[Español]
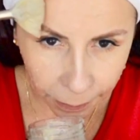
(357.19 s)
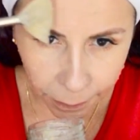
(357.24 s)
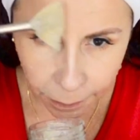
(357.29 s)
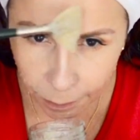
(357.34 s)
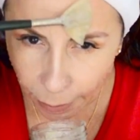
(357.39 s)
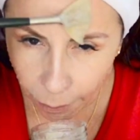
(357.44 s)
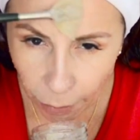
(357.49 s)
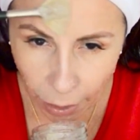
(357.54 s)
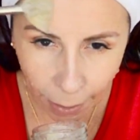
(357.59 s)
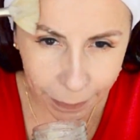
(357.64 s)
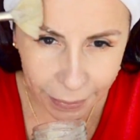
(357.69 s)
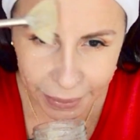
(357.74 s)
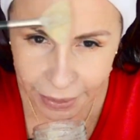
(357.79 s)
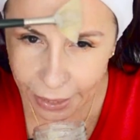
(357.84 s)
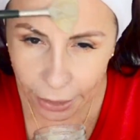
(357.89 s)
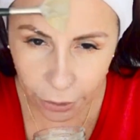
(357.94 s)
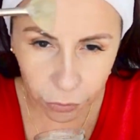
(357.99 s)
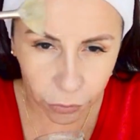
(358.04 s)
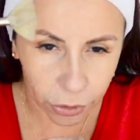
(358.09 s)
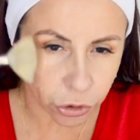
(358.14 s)
Vamos a
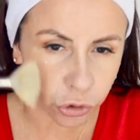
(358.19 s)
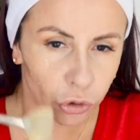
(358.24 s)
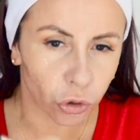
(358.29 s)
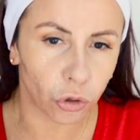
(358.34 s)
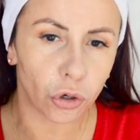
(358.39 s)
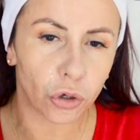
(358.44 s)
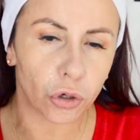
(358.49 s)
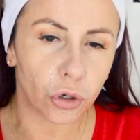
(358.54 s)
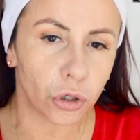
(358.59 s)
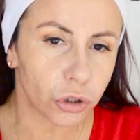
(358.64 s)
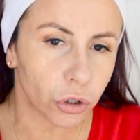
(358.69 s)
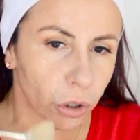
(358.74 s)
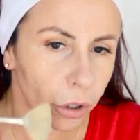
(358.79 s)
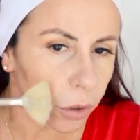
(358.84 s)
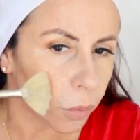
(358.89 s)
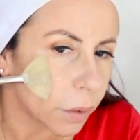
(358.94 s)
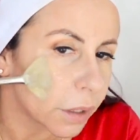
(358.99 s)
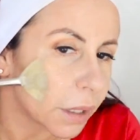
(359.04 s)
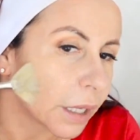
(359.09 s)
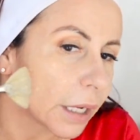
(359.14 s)
aplicarnos en todo el rostro.
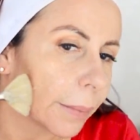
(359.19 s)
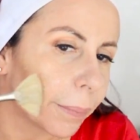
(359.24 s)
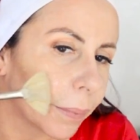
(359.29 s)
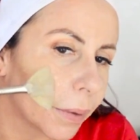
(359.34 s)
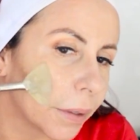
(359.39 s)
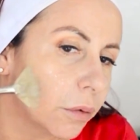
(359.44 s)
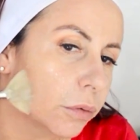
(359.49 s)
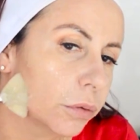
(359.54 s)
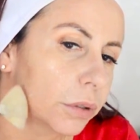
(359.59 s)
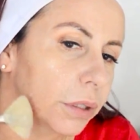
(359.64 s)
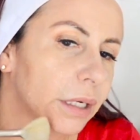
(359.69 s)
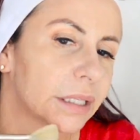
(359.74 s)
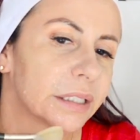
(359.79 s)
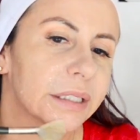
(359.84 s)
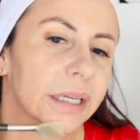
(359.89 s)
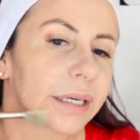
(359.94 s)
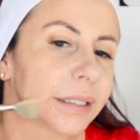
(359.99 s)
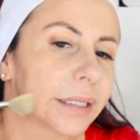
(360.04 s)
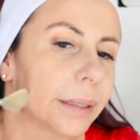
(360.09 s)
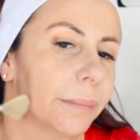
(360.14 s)
Recuerda que puedes
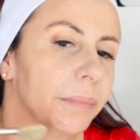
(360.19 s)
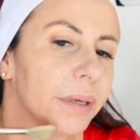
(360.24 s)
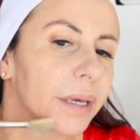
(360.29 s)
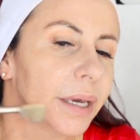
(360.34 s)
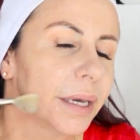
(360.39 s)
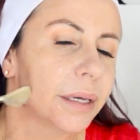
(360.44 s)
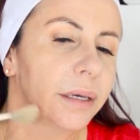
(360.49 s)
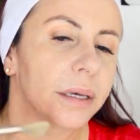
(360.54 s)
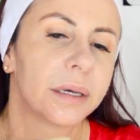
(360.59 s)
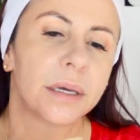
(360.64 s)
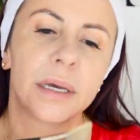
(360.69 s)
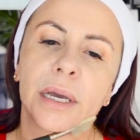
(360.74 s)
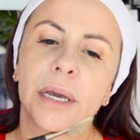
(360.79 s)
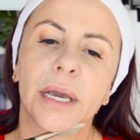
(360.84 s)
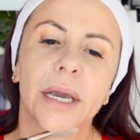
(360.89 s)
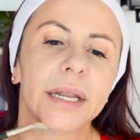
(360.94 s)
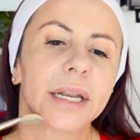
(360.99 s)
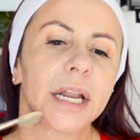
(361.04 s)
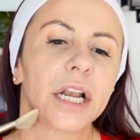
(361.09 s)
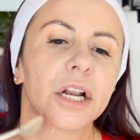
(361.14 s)
utilizar también
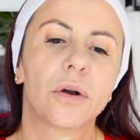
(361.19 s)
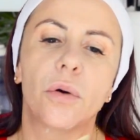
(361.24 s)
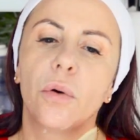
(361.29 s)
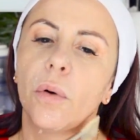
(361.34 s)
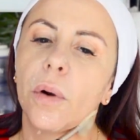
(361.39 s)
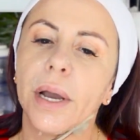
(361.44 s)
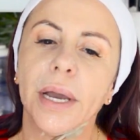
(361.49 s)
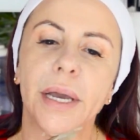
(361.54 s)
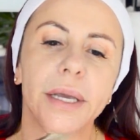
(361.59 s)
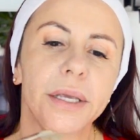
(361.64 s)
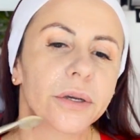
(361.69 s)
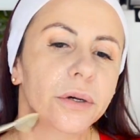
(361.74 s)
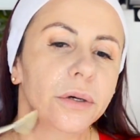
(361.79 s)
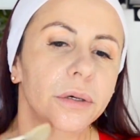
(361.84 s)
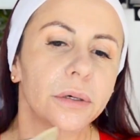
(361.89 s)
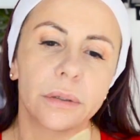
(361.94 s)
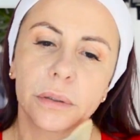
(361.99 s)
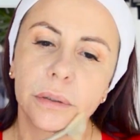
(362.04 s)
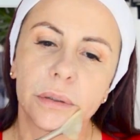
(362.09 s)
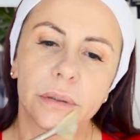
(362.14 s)
en el
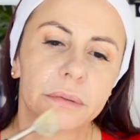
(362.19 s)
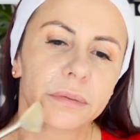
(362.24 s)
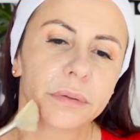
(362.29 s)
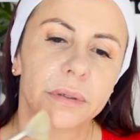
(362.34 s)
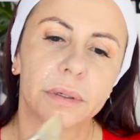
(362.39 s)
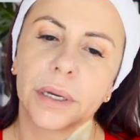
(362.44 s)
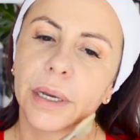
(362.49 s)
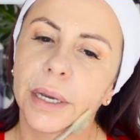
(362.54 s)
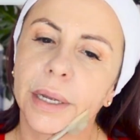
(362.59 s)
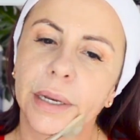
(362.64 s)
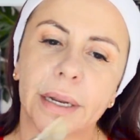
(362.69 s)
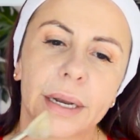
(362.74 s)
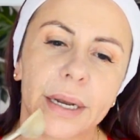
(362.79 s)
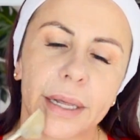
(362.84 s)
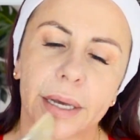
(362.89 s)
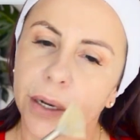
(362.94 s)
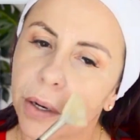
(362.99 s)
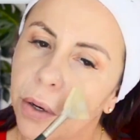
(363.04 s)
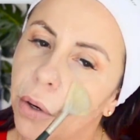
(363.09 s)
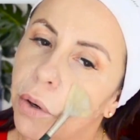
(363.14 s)
cuello, en el
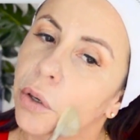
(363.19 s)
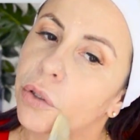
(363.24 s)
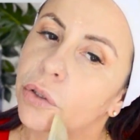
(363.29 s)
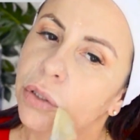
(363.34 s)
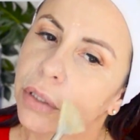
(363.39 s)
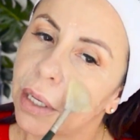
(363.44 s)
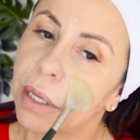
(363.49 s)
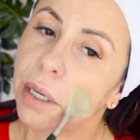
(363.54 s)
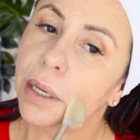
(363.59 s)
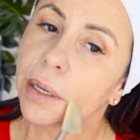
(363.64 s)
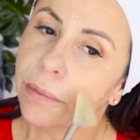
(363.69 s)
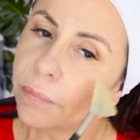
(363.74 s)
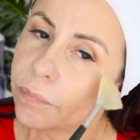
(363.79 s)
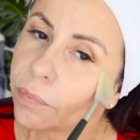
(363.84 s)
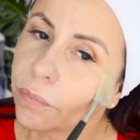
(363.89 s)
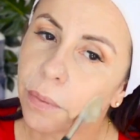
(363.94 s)
escote,